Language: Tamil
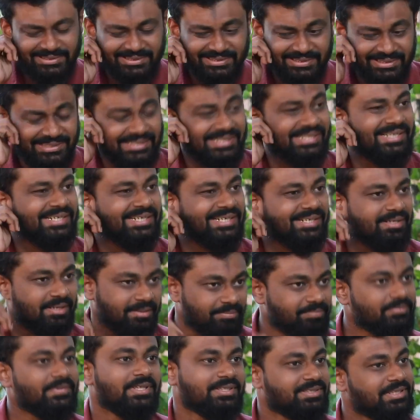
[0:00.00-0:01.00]
ஏய் என்னடா
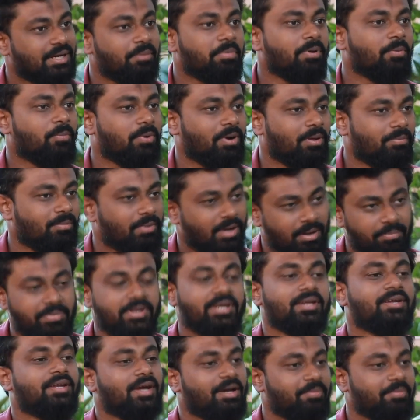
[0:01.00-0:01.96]
சாப்பிட போலாம் அப்படி